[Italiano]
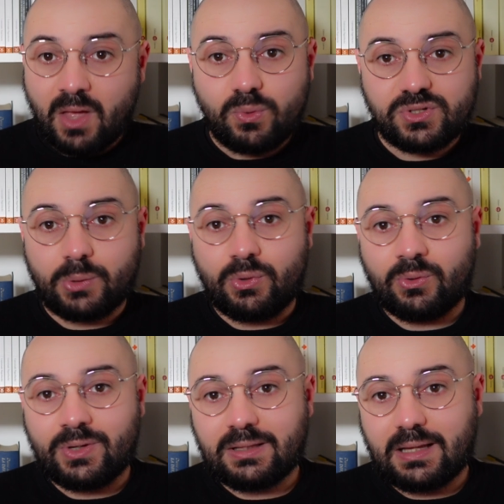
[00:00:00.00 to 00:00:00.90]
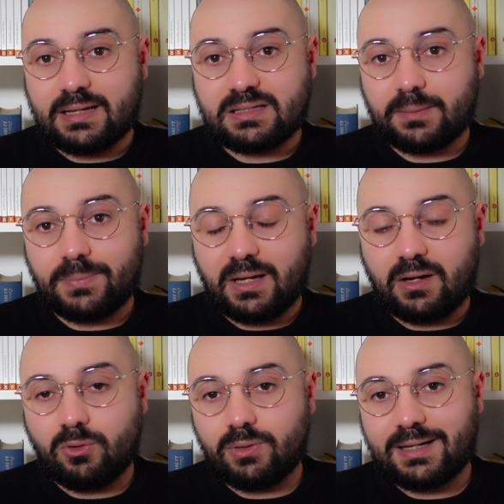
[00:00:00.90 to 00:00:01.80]
Questo a noi non interessa
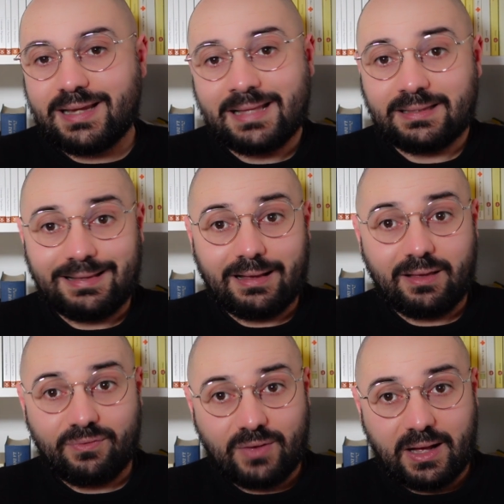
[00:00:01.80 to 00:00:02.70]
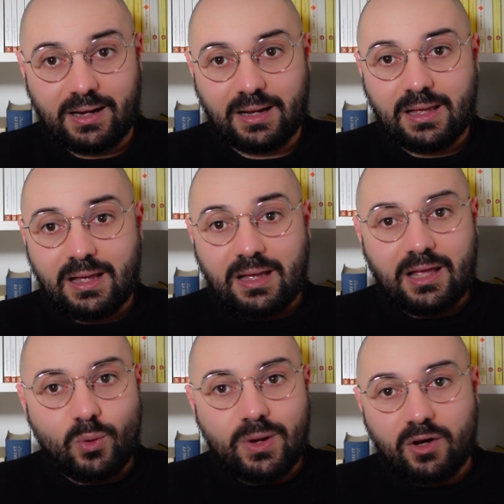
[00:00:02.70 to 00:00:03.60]
perché non ha niente a che fare,
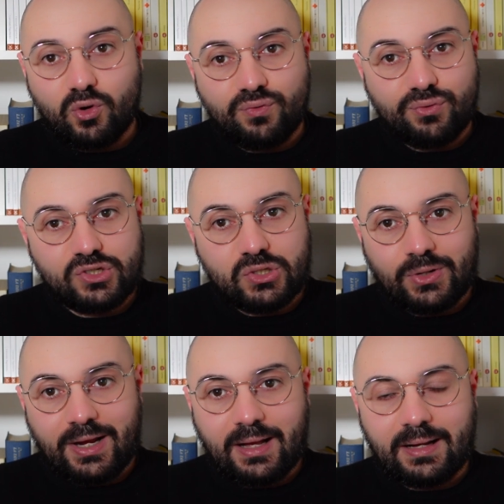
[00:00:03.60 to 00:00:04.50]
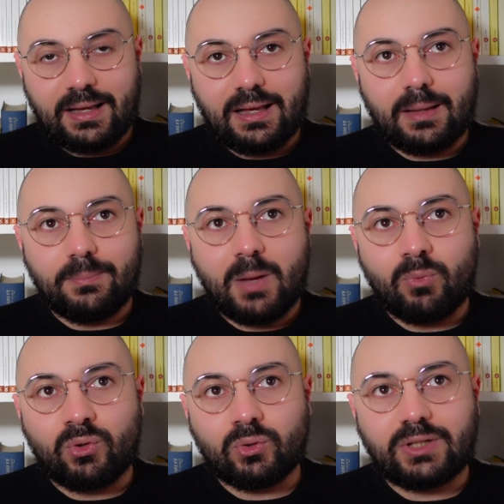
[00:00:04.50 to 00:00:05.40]
e qui la confusione anche che
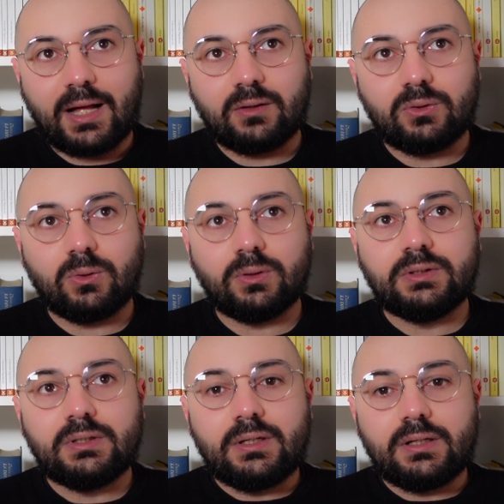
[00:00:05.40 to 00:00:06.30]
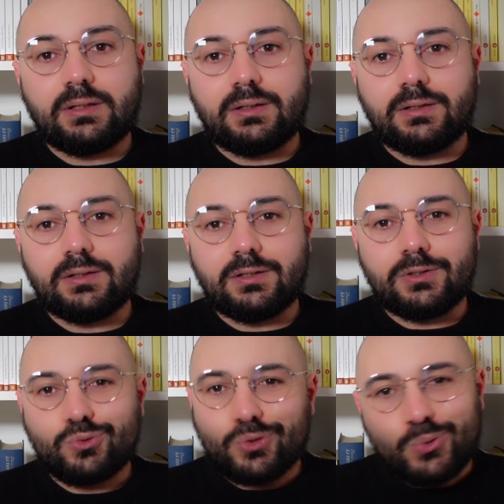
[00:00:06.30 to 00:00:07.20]
abbiamo notato eh,
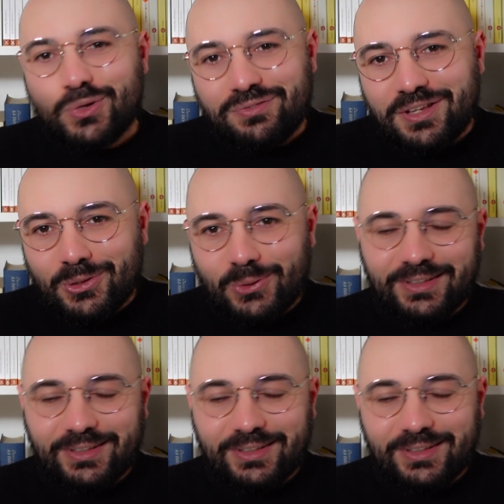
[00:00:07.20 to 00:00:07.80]
su alcuni video